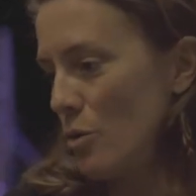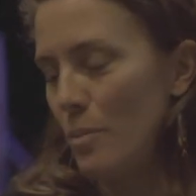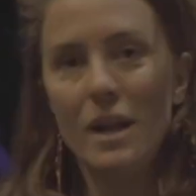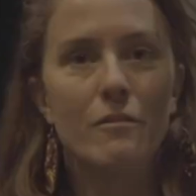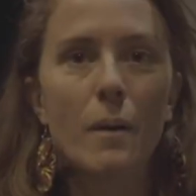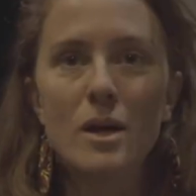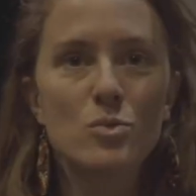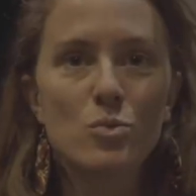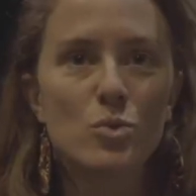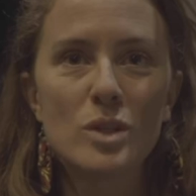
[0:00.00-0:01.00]
par la
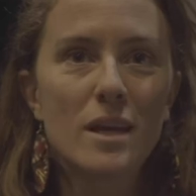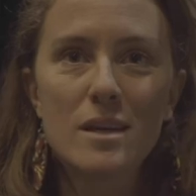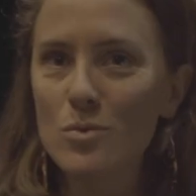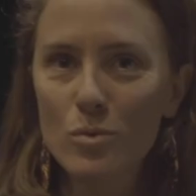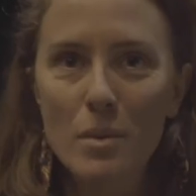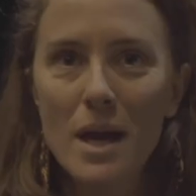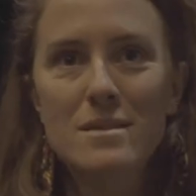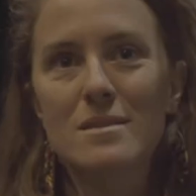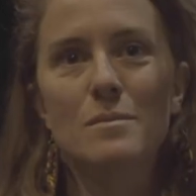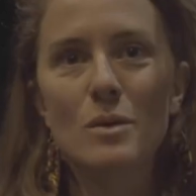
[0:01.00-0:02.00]
vibration d'un caisson de
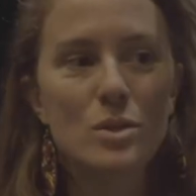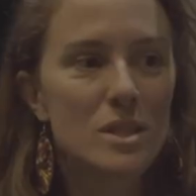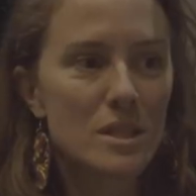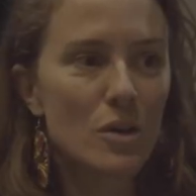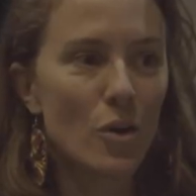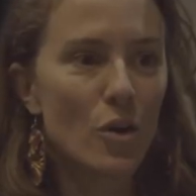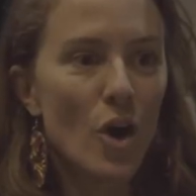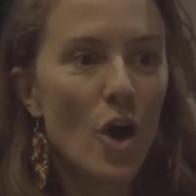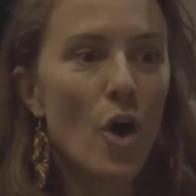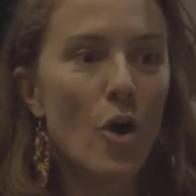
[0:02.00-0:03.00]
basse mais aussi
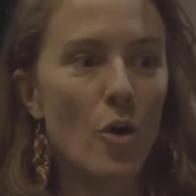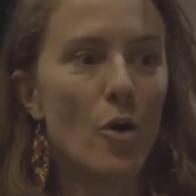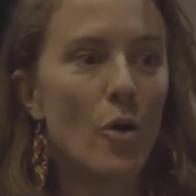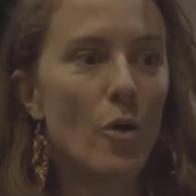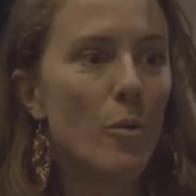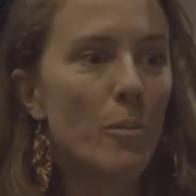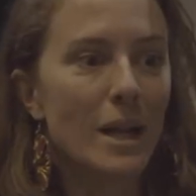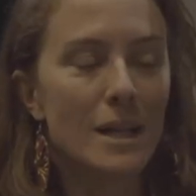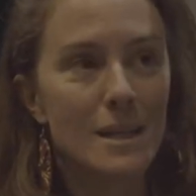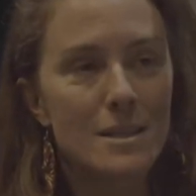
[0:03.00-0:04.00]

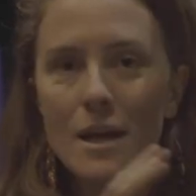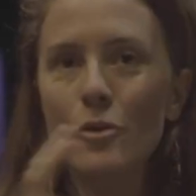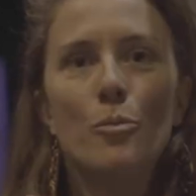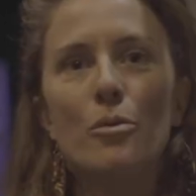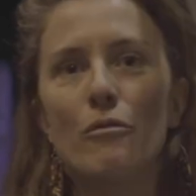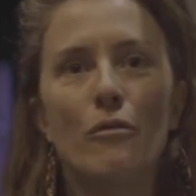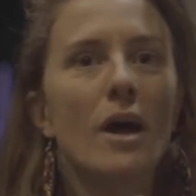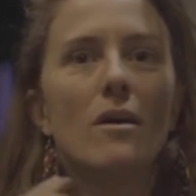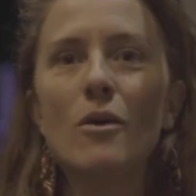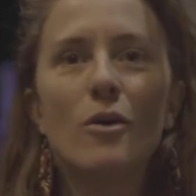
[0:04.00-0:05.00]
par les dessins que peuvent faire